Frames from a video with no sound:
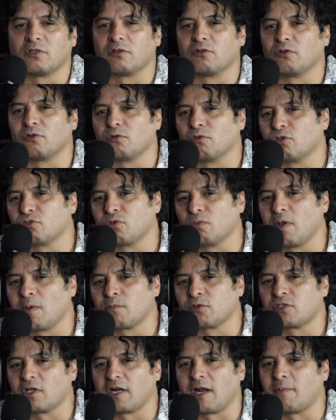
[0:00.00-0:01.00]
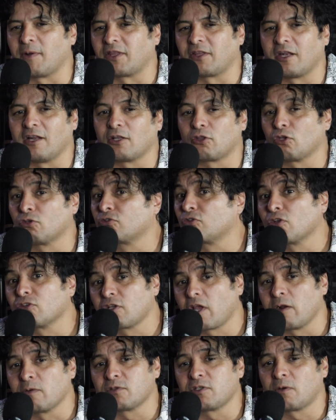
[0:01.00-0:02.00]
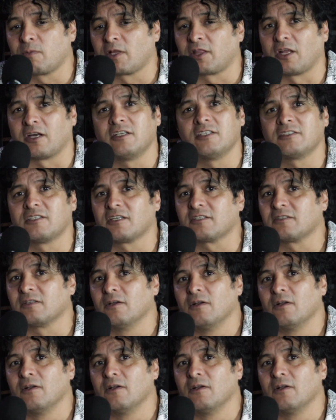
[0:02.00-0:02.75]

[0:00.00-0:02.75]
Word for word: nos subíamos a la batería, todos, todos queríamos ser bateristas,